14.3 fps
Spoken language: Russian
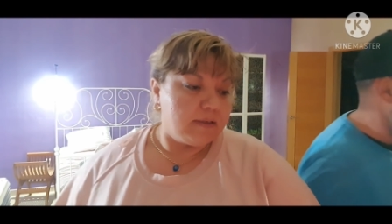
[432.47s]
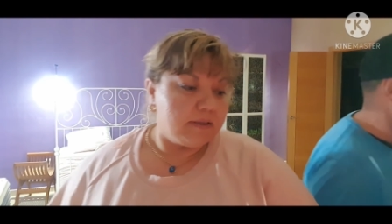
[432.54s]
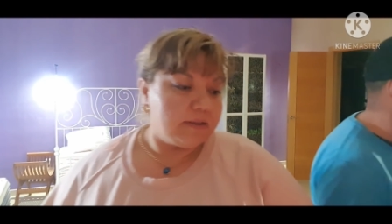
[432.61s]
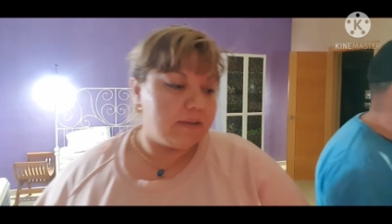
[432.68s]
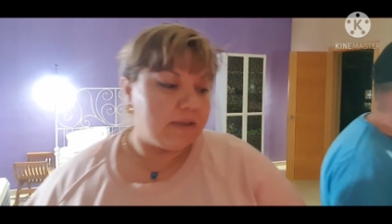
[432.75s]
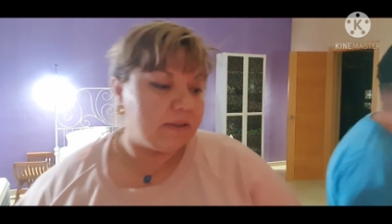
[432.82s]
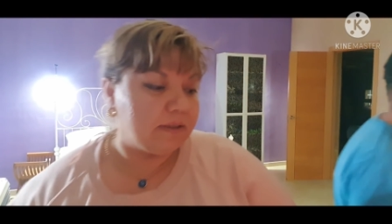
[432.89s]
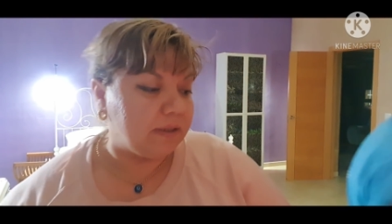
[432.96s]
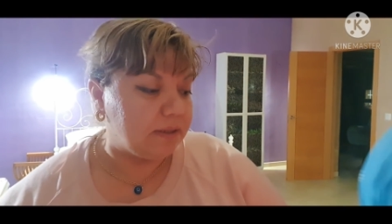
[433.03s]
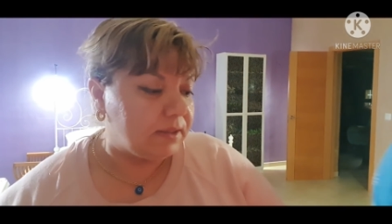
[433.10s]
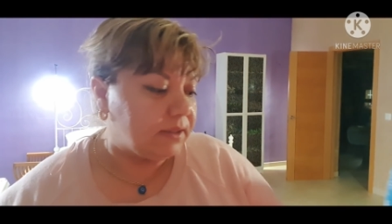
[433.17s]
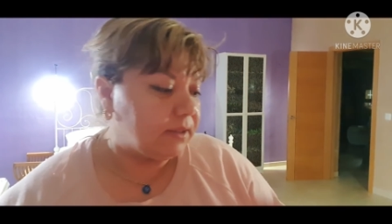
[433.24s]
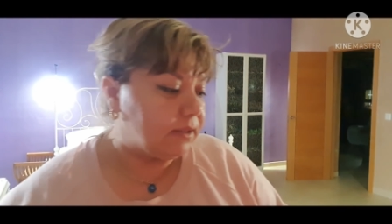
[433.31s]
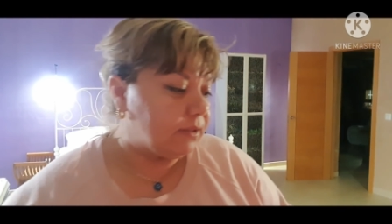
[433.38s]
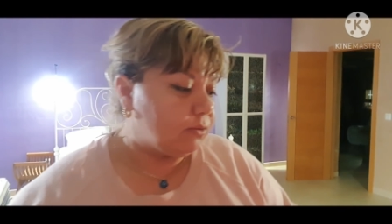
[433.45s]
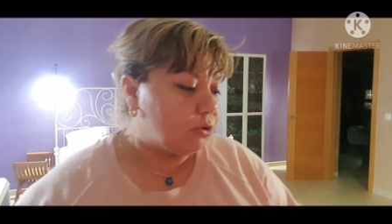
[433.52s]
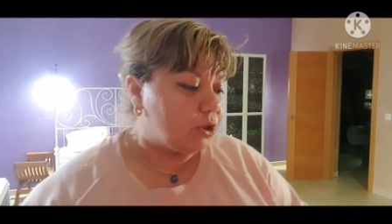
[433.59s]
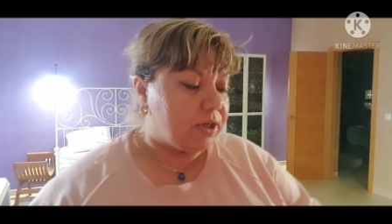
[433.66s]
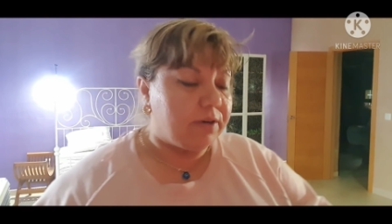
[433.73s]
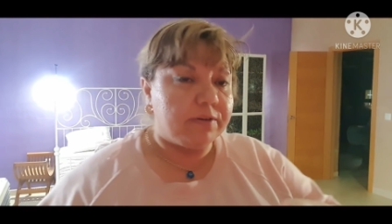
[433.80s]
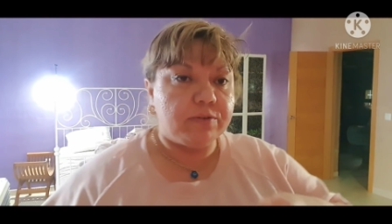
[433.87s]
Да, да, да. Уже,
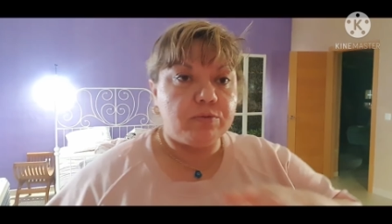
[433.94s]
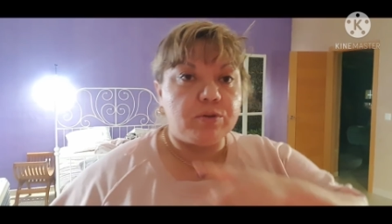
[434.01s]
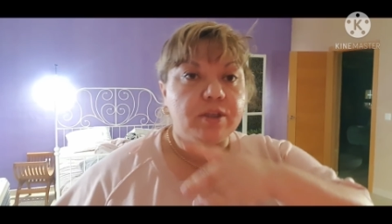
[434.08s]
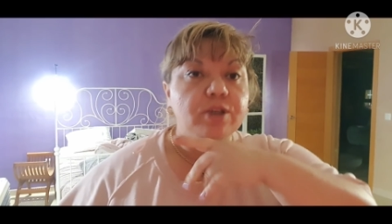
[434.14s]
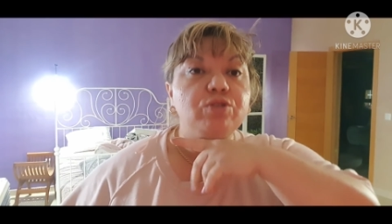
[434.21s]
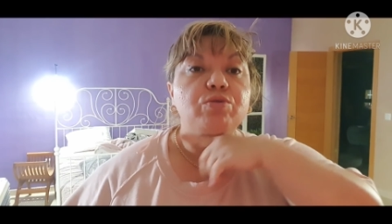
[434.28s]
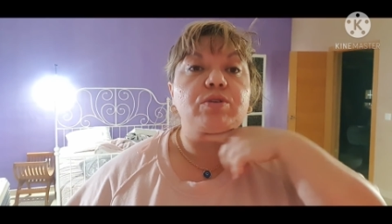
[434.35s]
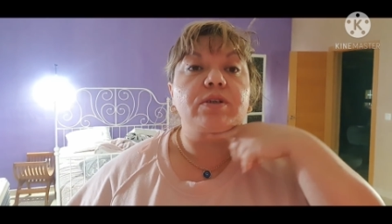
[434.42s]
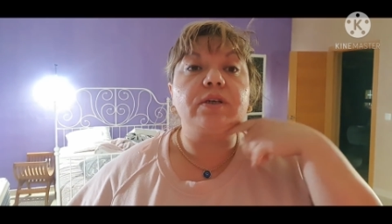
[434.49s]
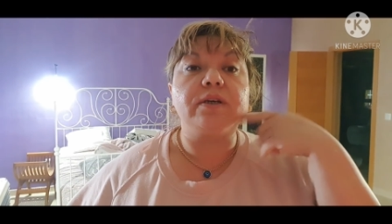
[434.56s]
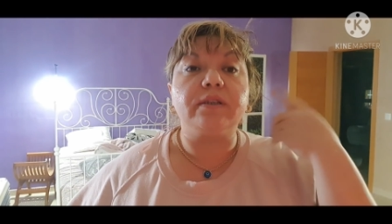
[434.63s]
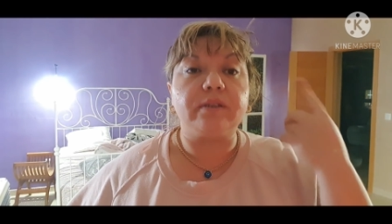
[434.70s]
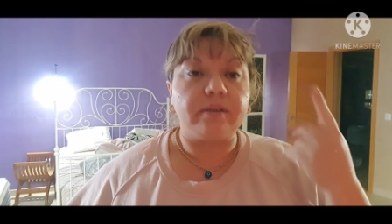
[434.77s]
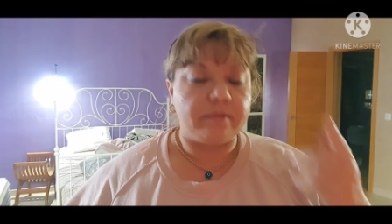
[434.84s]
говорит, вот до суды, говорит.